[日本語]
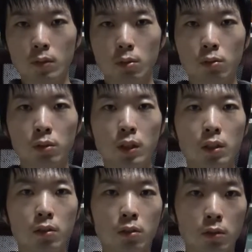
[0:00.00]
特
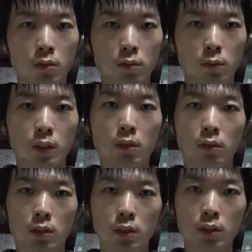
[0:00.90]
定の本を見てる
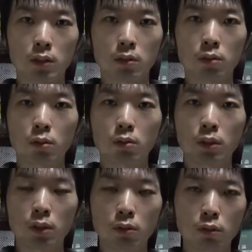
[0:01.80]
んですねその特
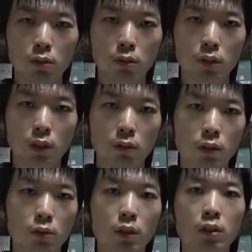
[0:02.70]
定の本っていうの
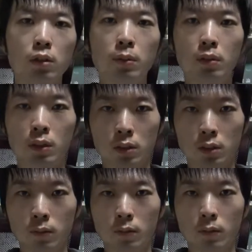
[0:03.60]
は予約本で
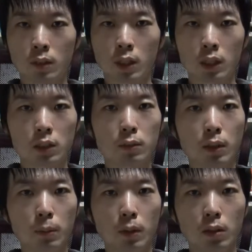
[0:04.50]
す発
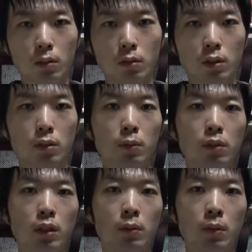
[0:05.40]
売前の予約
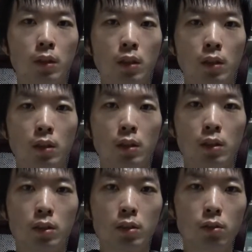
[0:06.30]
本であれば
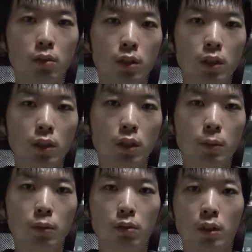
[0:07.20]
商品
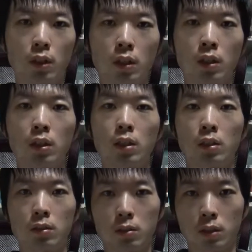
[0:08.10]
レビューって書かれて
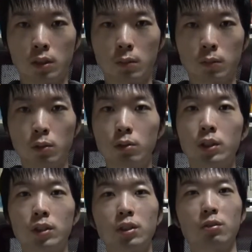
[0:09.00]
ないですよね。当
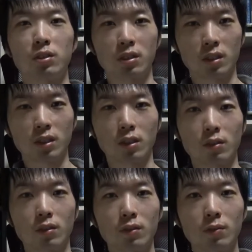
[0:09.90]
然っちゃ当然なんだけど。